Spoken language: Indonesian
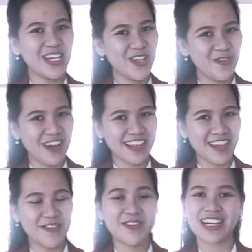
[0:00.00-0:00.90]
inovatif,
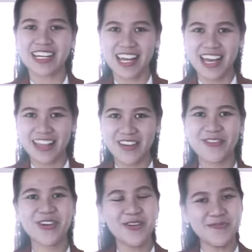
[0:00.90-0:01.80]
kreatif,
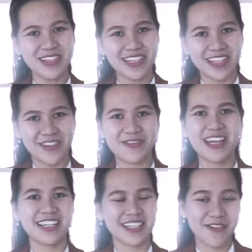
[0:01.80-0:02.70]
kompetitif,
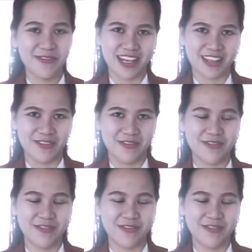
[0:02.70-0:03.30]
dan reflektif